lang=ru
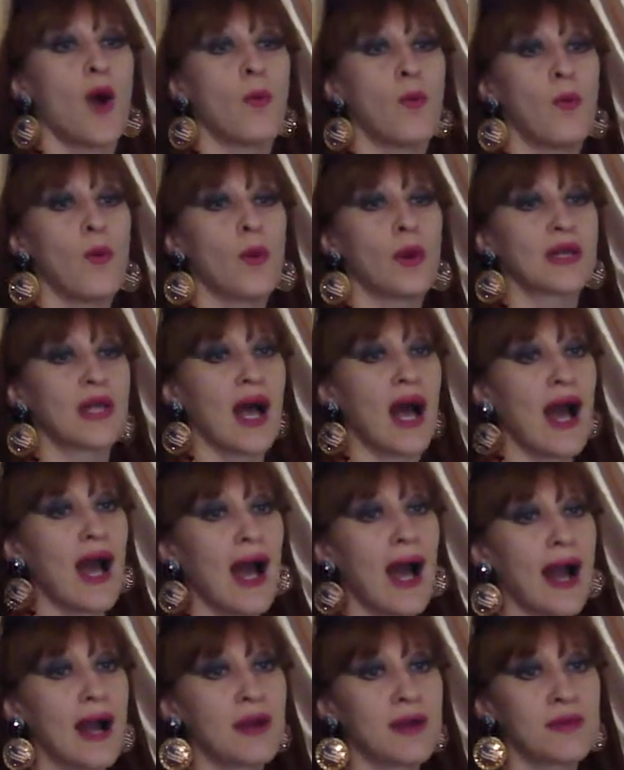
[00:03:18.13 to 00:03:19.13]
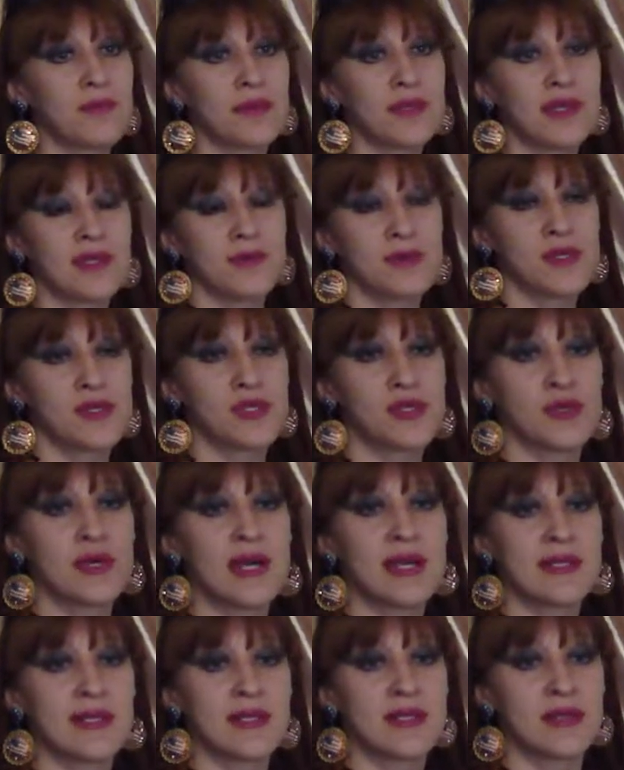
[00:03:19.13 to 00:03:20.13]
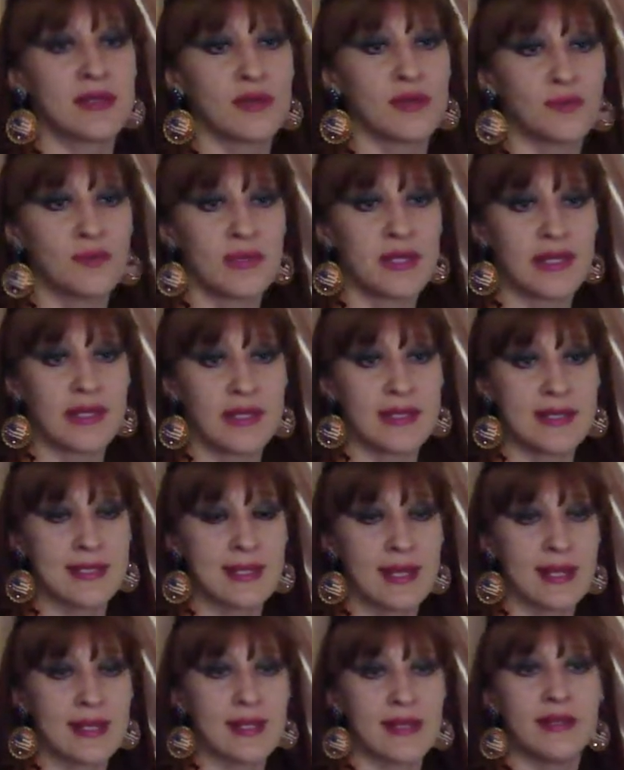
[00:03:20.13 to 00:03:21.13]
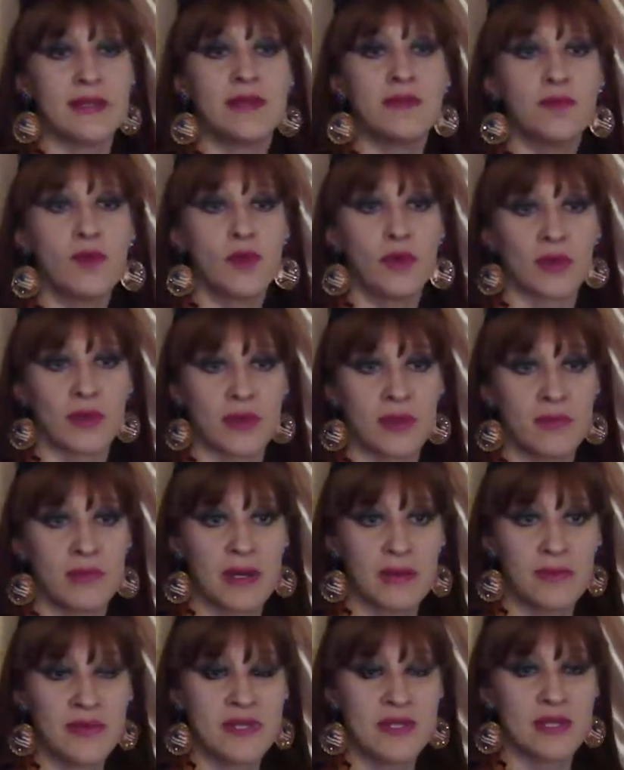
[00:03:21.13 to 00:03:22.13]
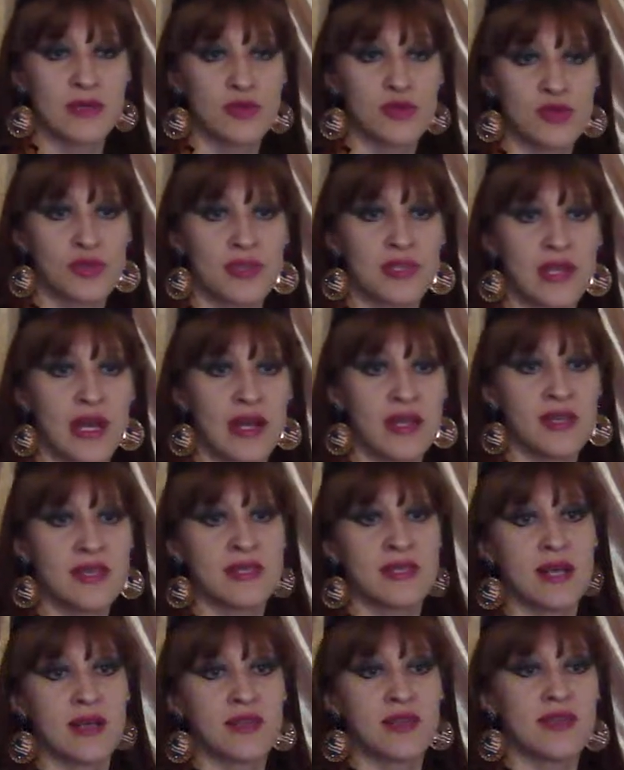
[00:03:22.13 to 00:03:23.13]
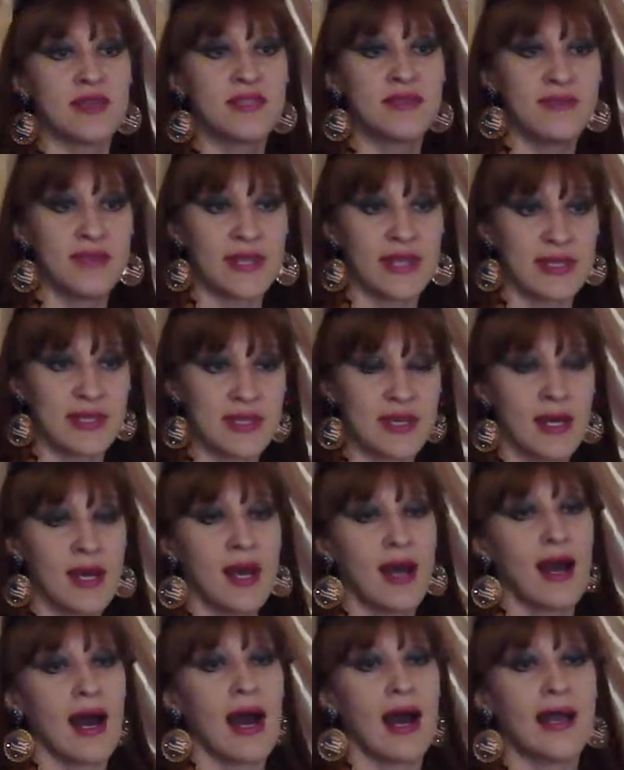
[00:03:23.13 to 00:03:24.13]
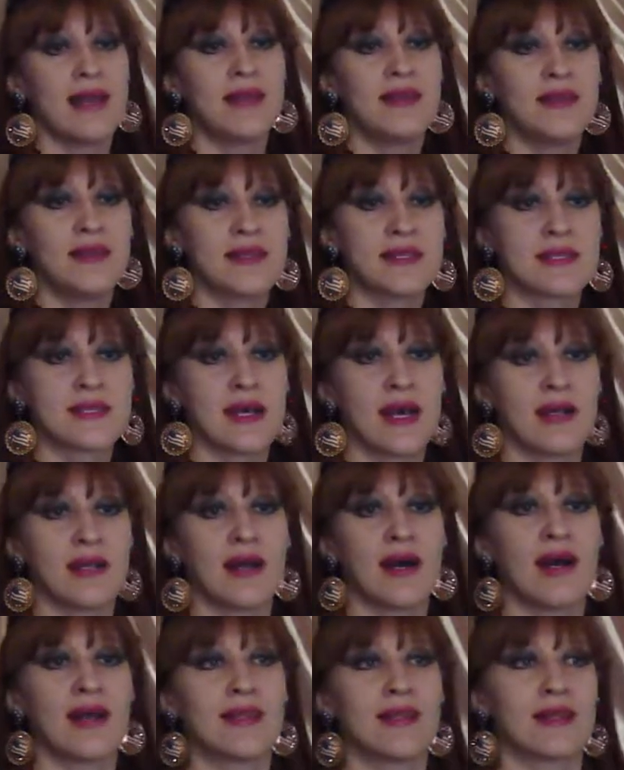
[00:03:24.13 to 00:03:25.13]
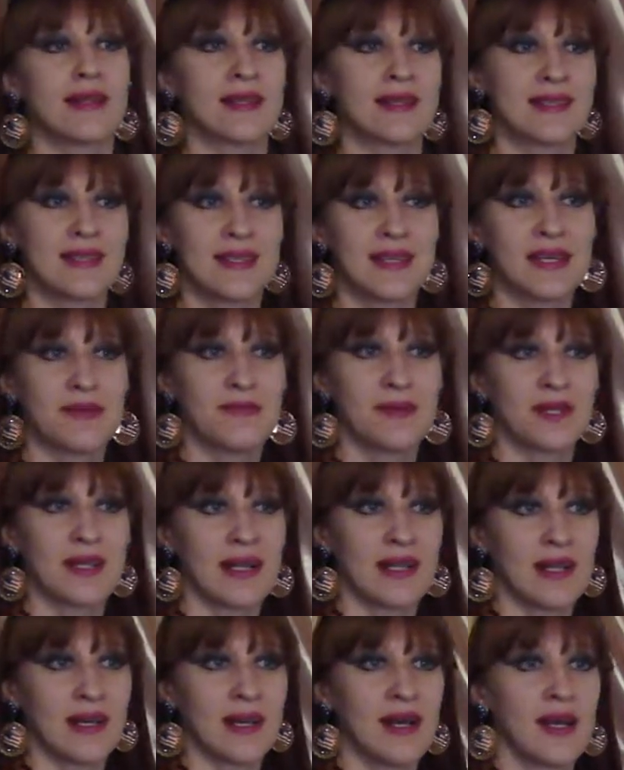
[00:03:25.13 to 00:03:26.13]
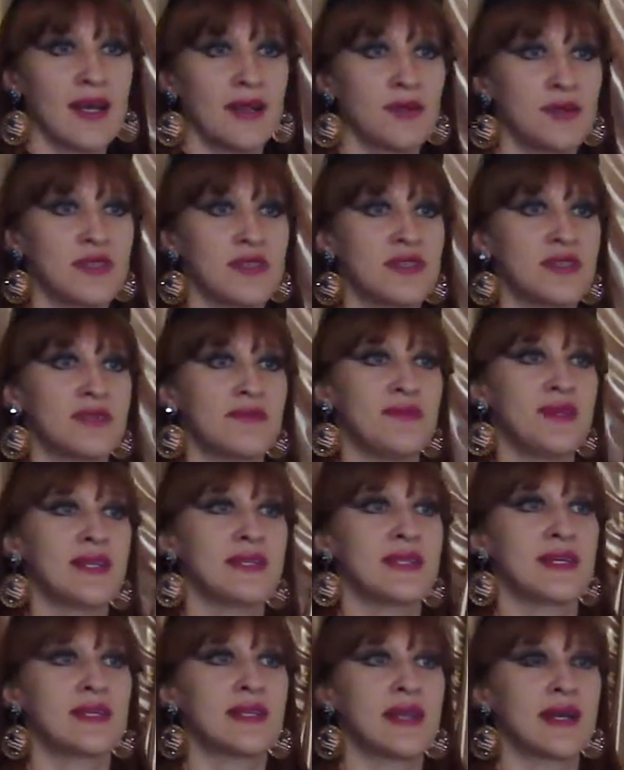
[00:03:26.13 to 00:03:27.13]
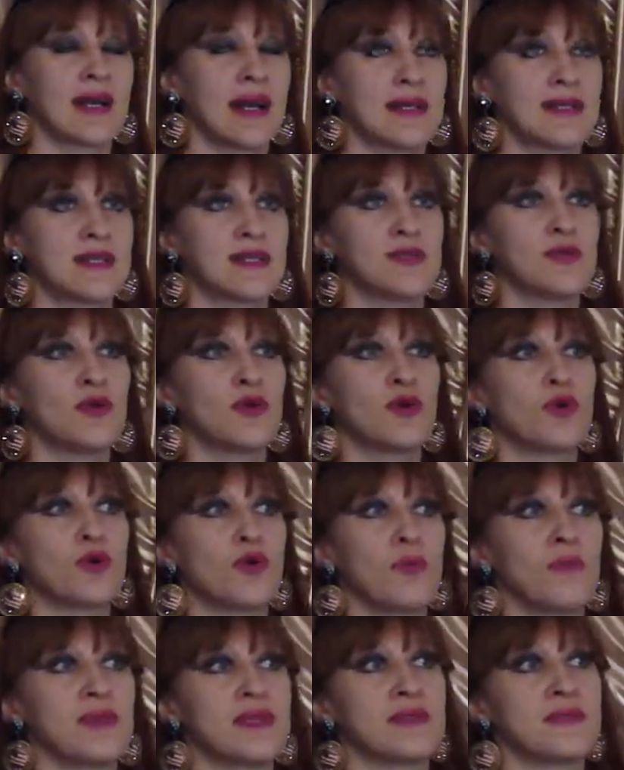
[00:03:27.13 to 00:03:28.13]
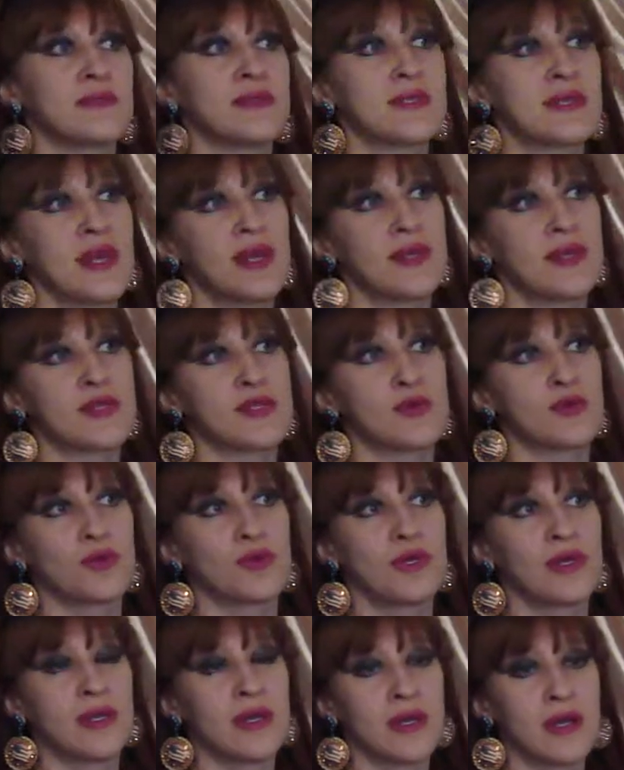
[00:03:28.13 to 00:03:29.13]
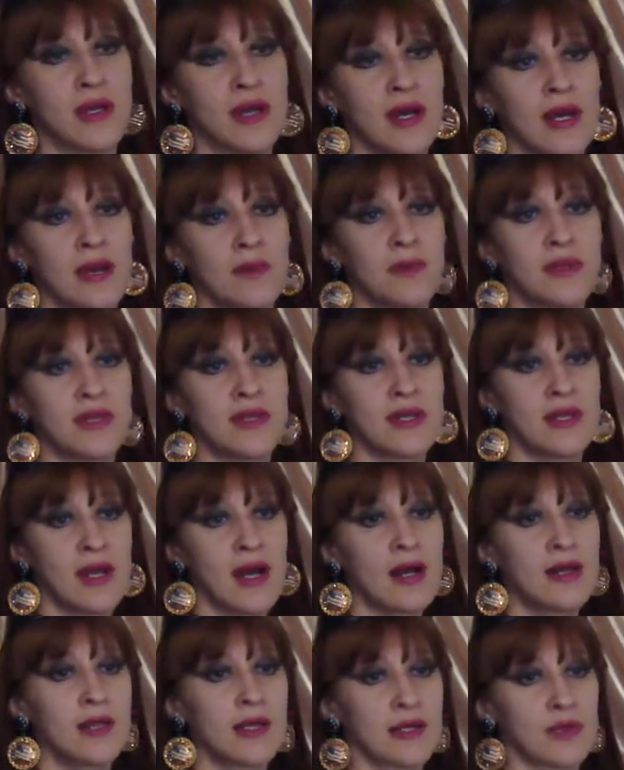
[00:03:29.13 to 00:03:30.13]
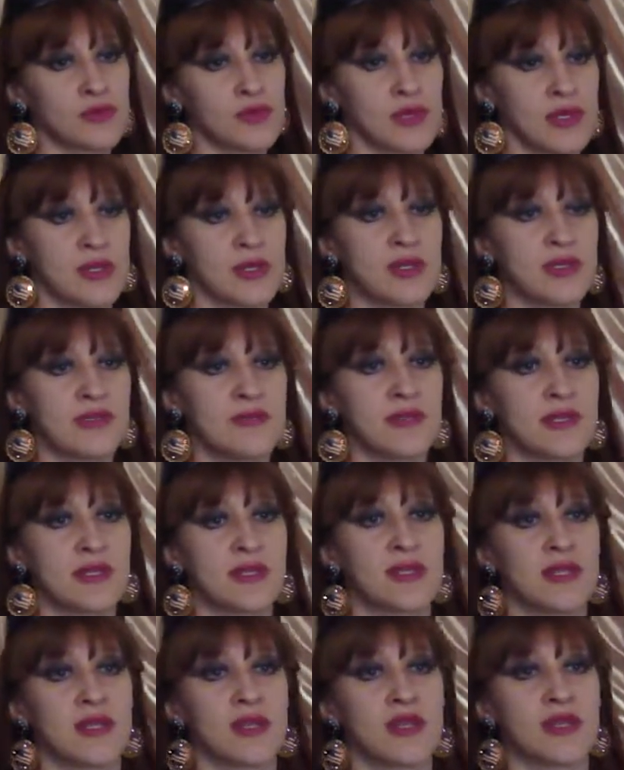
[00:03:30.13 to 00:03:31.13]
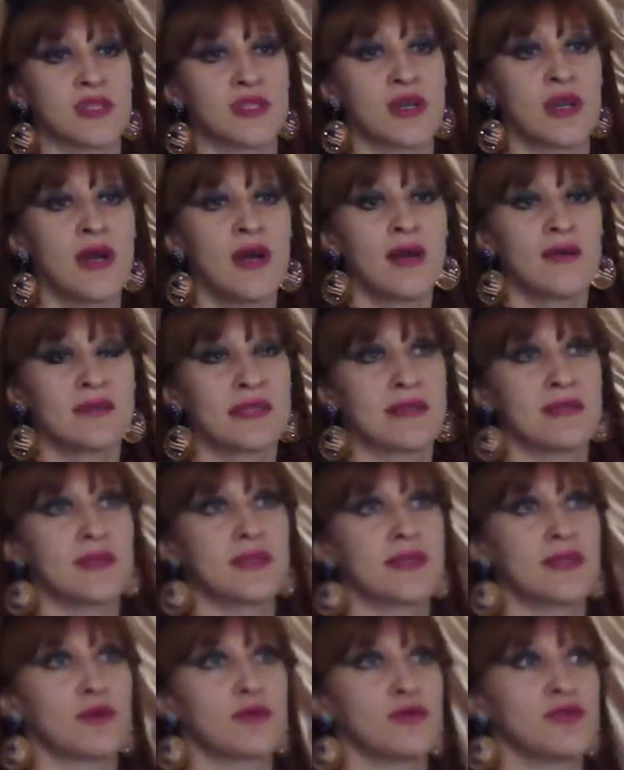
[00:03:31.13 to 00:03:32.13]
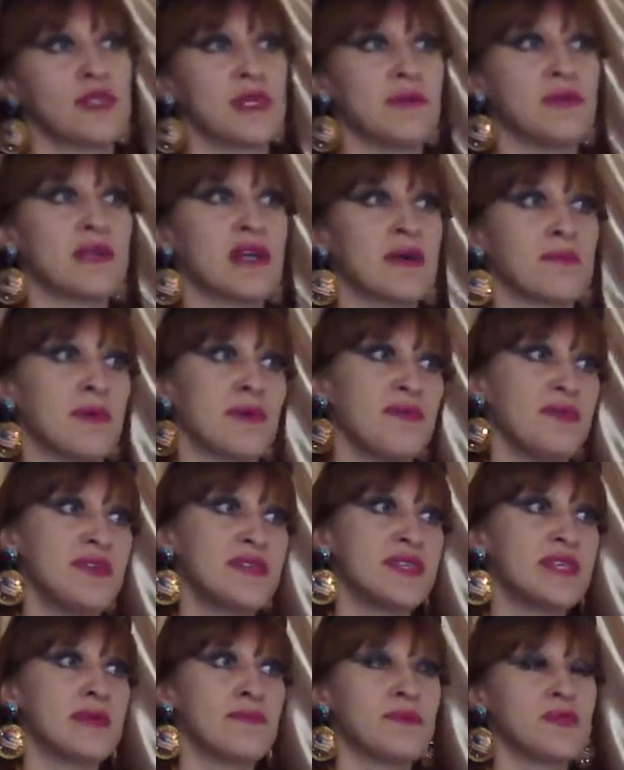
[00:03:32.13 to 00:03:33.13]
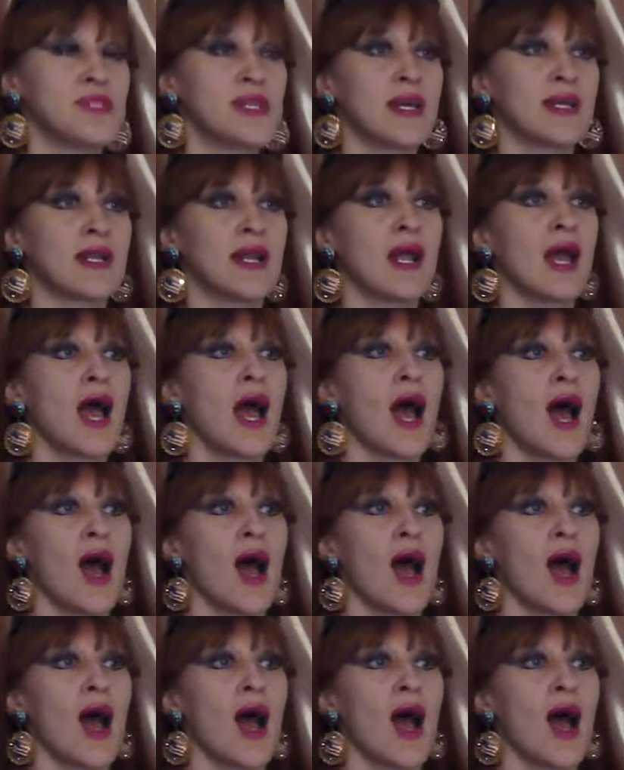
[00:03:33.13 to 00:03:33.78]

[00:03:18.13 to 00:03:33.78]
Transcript: вот, а кроме того, еще гасит э, металлоискатели не могут пробиться, то что они знают свинец, а они не знают о драгоценных металлах, то есть свинец это гасит, но кроме свинца есть другие материалы, это уже из известно, это даже в советских учебниках по физике печатали.